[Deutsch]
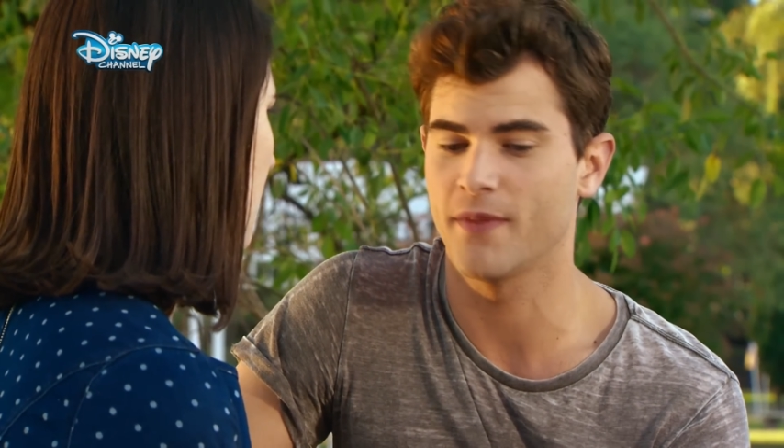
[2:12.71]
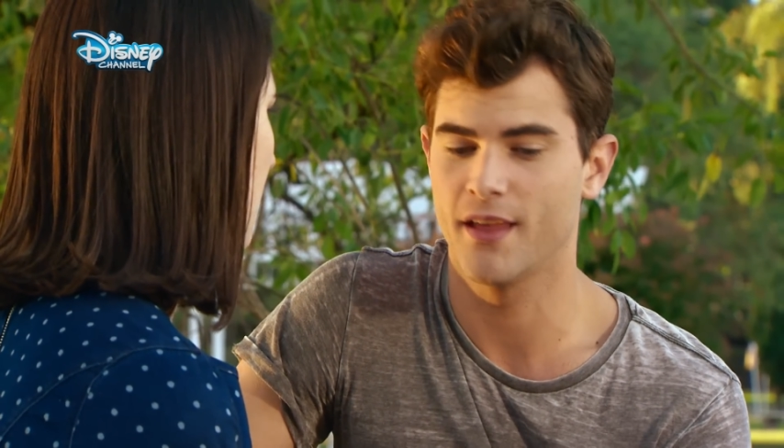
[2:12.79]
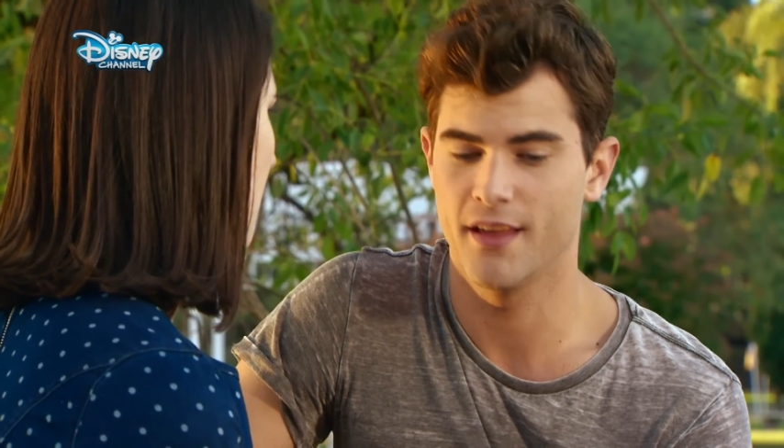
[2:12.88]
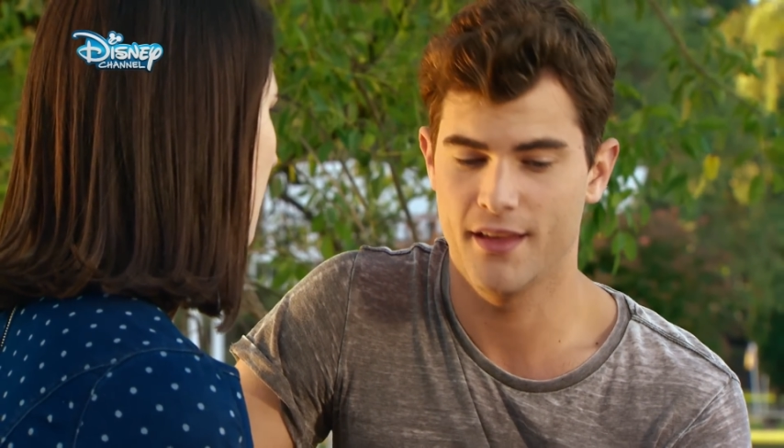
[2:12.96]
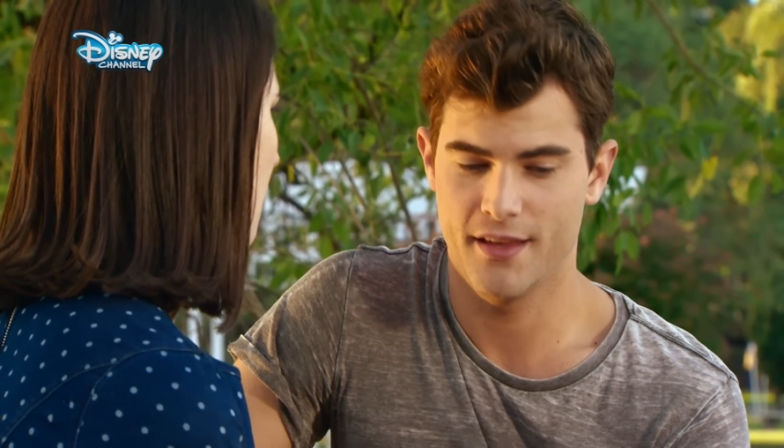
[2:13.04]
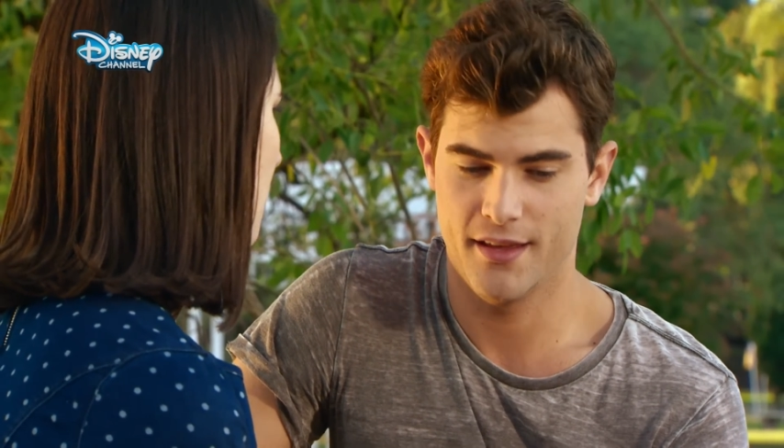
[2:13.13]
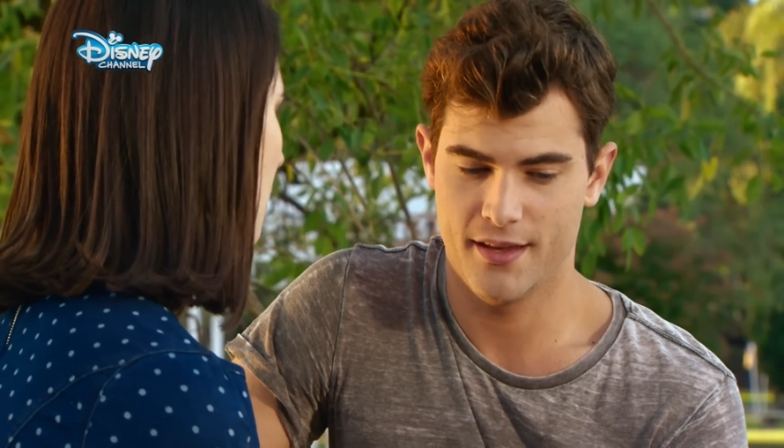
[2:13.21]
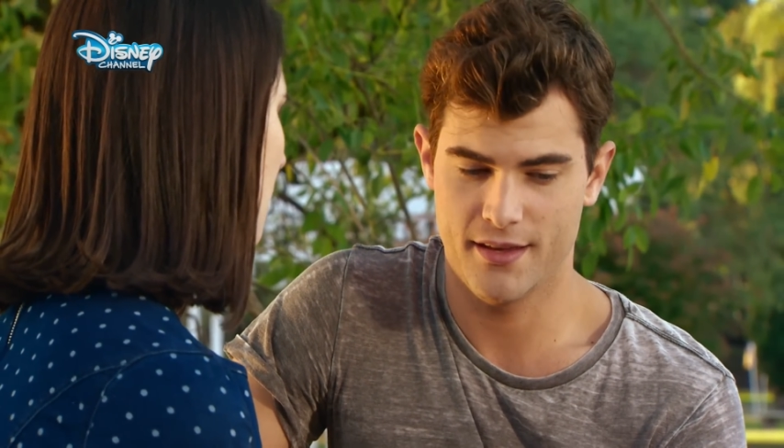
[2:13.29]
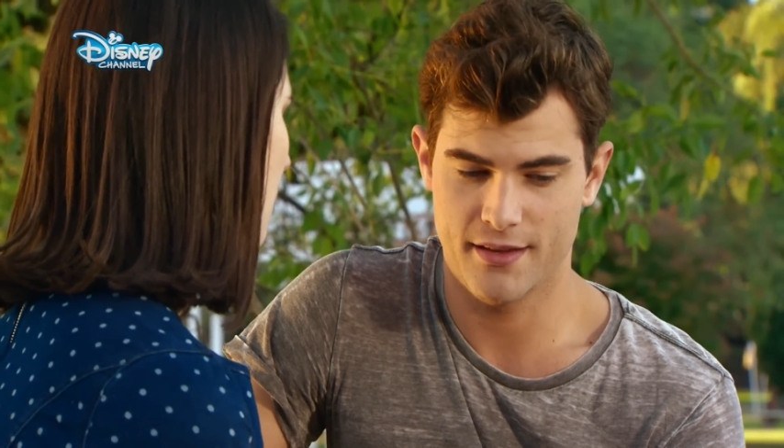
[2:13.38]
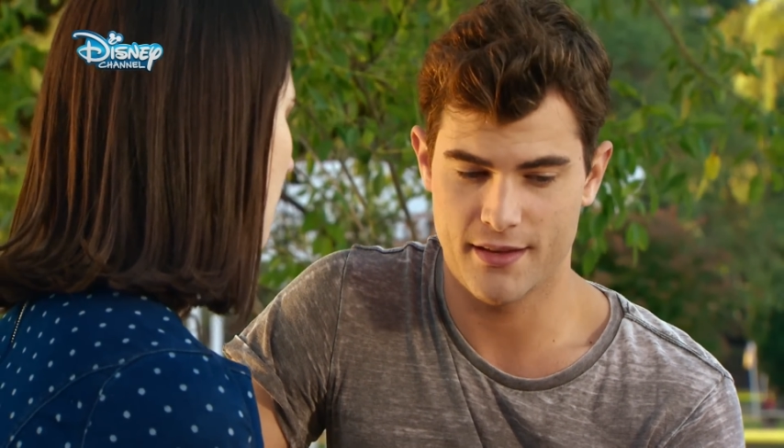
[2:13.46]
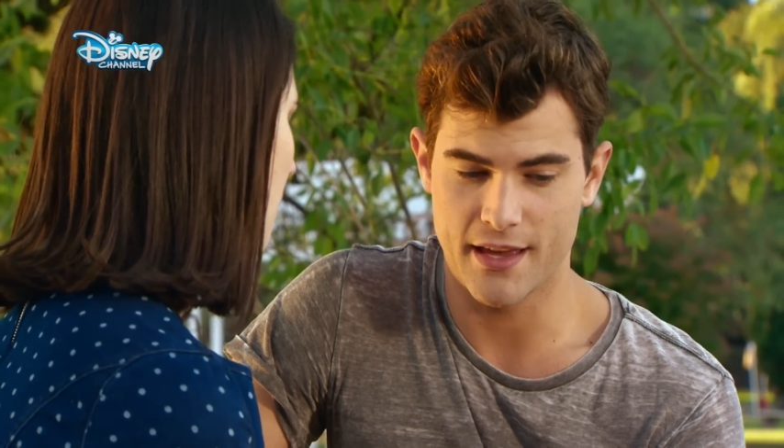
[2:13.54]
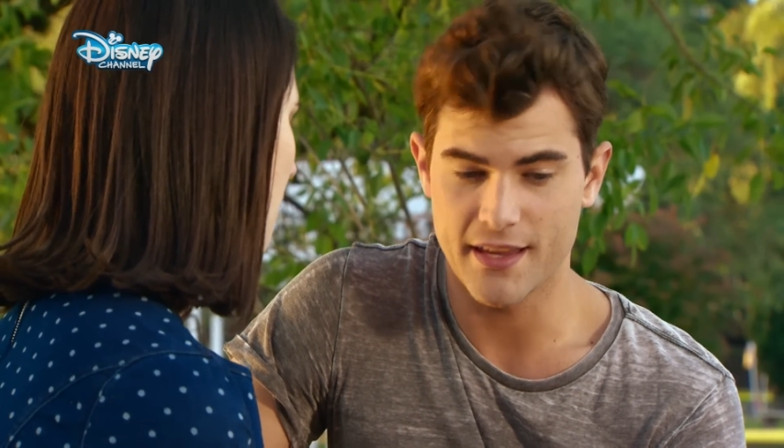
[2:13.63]
aber
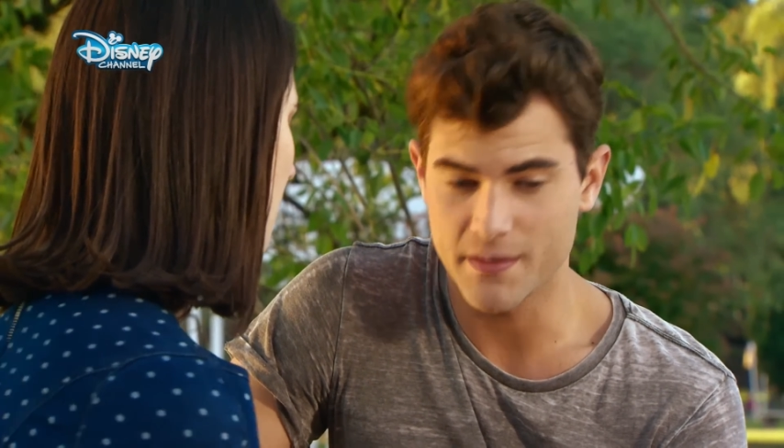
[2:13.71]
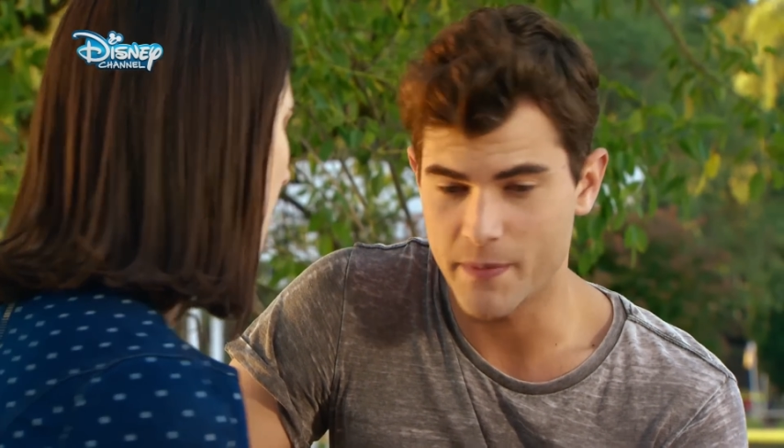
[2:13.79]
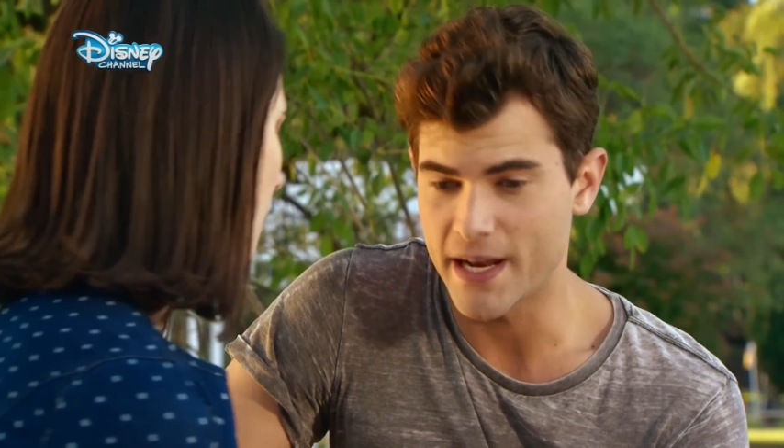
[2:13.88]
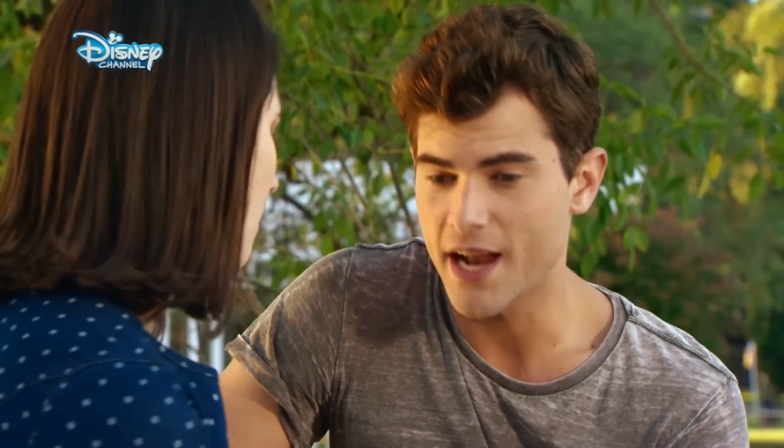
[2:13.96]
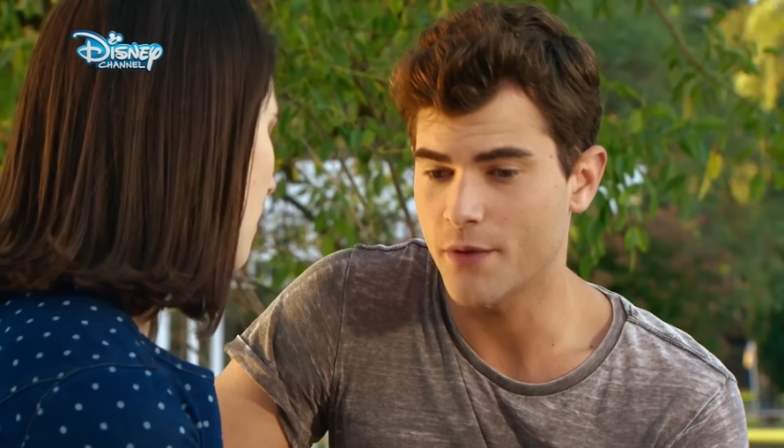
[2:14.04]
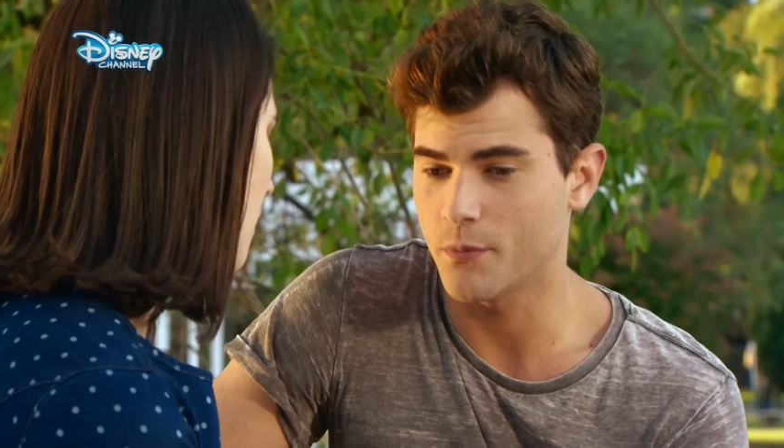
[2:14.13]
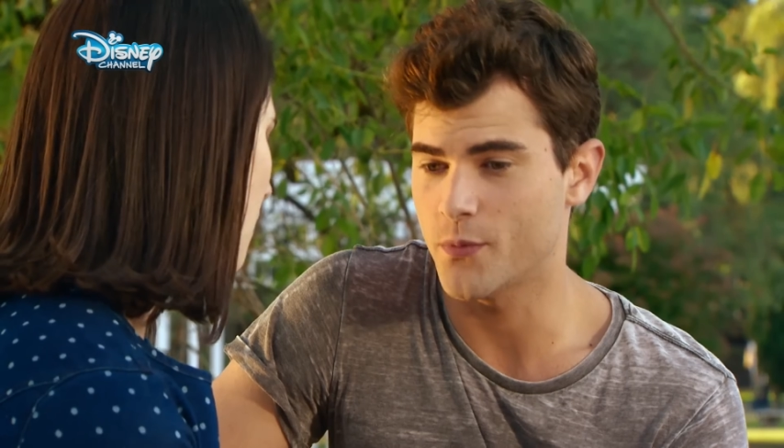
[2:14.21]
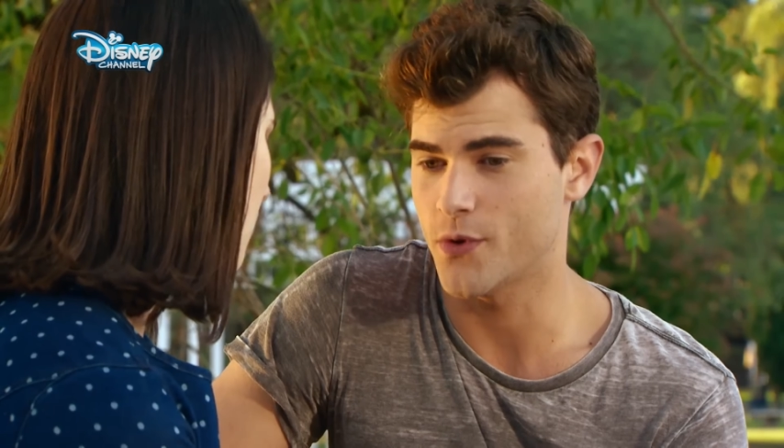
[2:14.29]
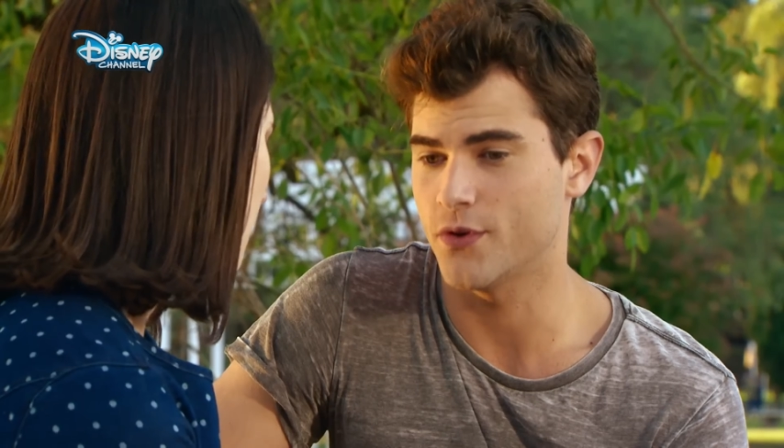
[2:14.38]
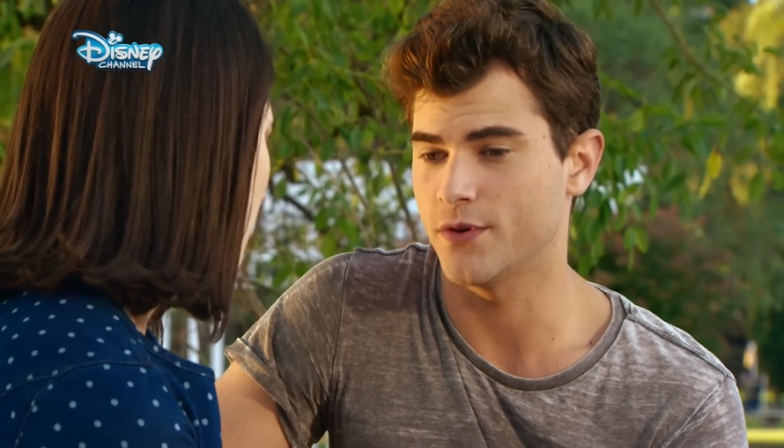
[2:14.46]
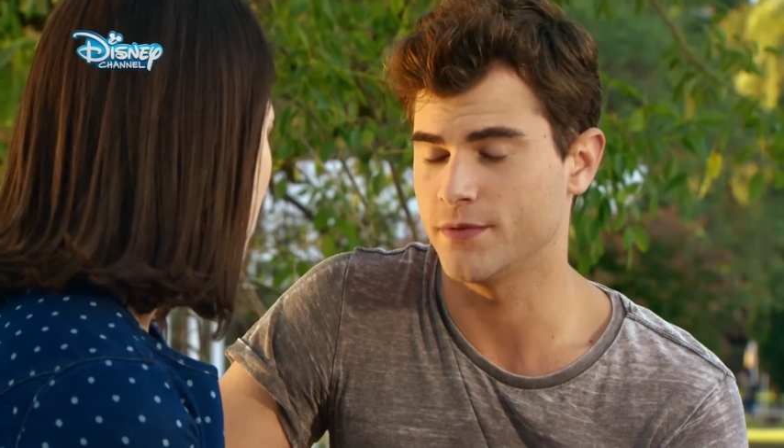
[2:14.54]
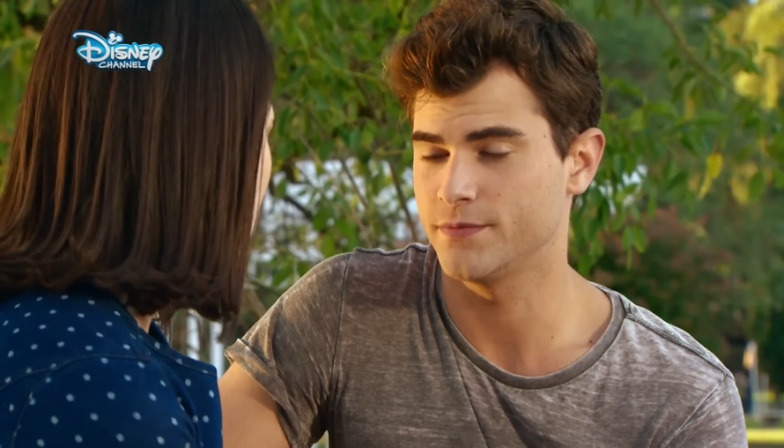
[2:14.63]
wir sollten
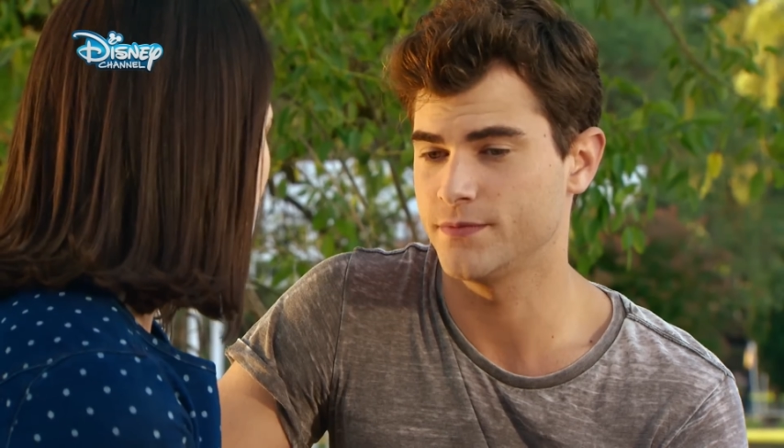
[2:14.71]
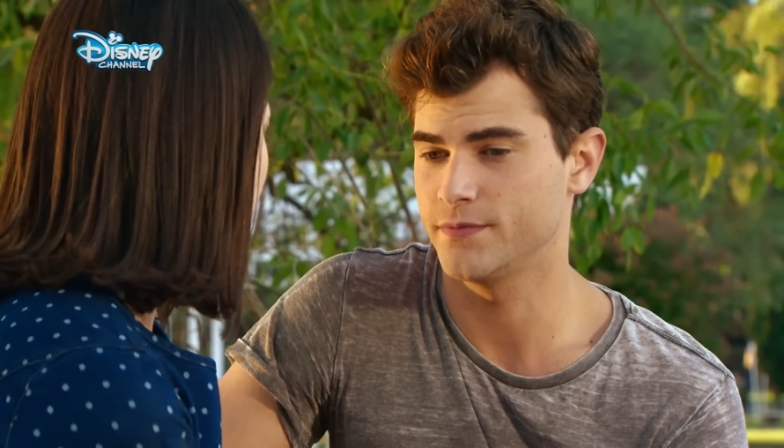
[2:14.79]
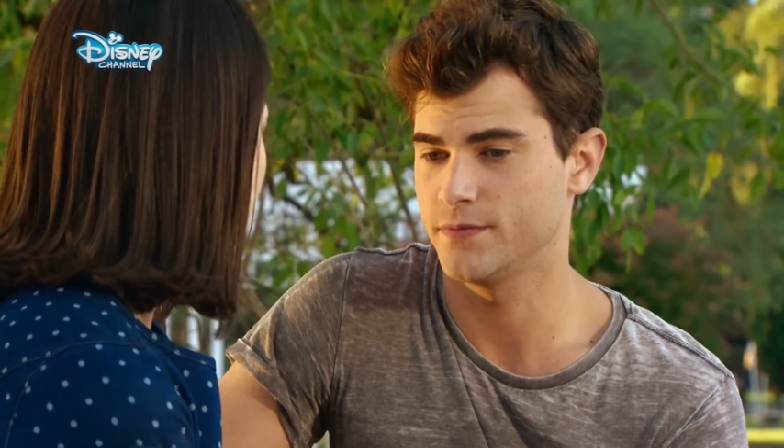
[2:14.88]
abwarten